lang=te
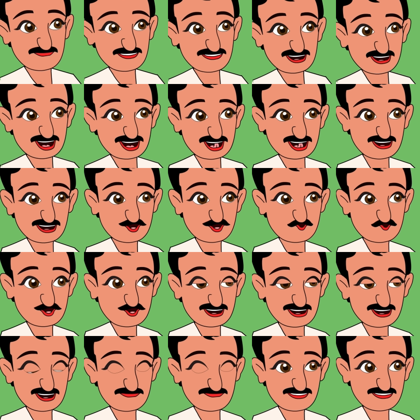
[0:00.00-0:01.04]
తల తాకట్టు
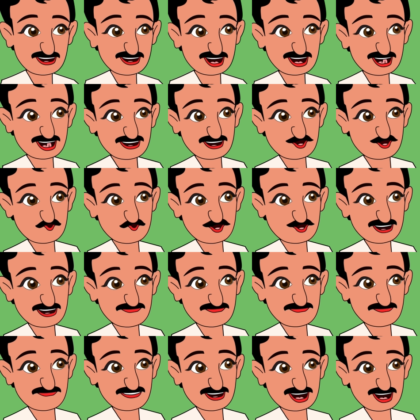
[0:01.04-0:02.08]
పెట్టైనా సరే
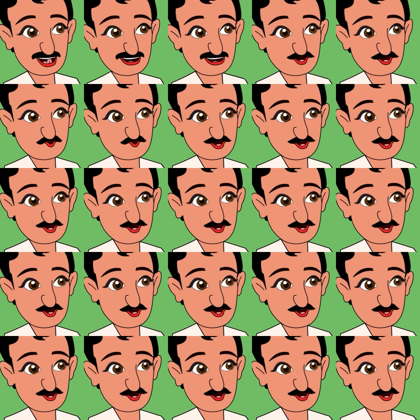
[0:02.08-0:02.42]
లక్ష్మికి